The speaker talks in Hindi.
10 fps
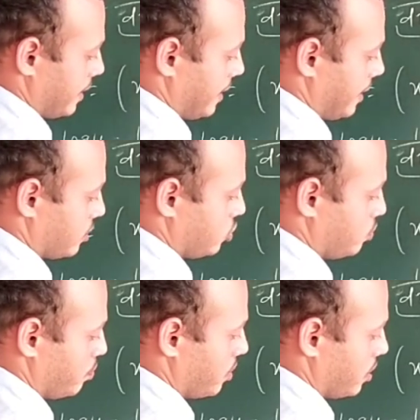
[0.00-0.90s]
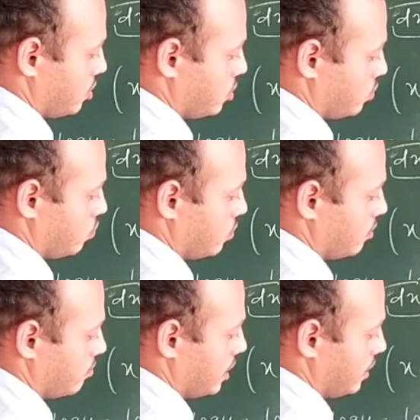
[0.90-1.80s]
एक्स प्लस
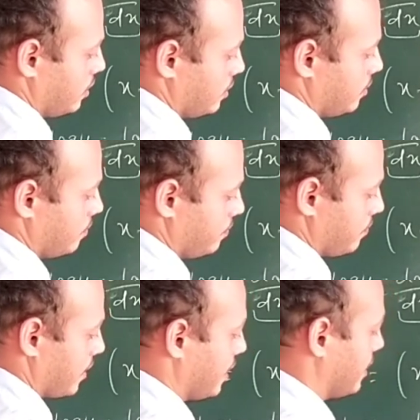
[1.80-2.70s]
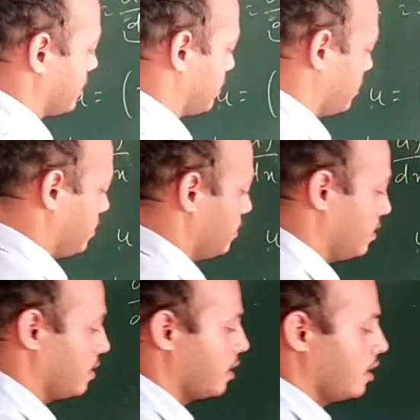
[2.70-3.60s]
वन बाई एक्स
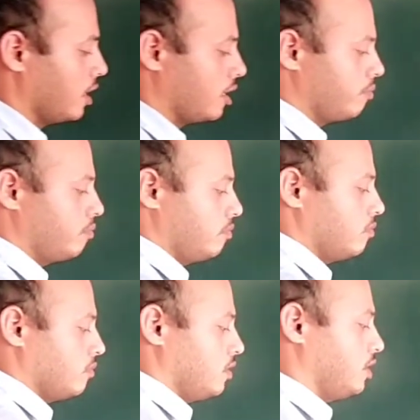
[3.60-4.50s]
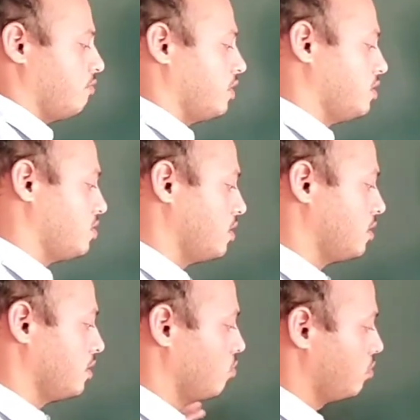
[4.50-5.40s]
ठीक अब
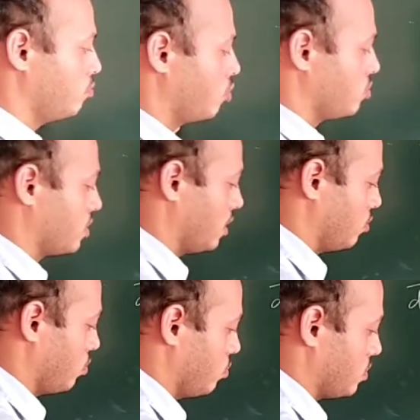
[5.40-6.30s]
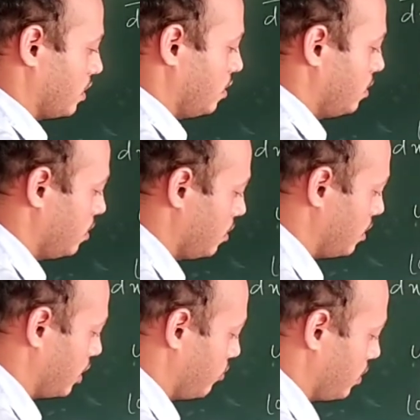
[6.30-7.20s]
डिफ्रेंशिएटिंग ऑन बोथ साइड दोनों साइड
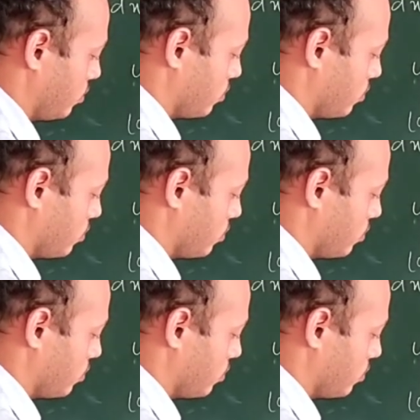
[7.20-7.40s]
डेरिवेटिव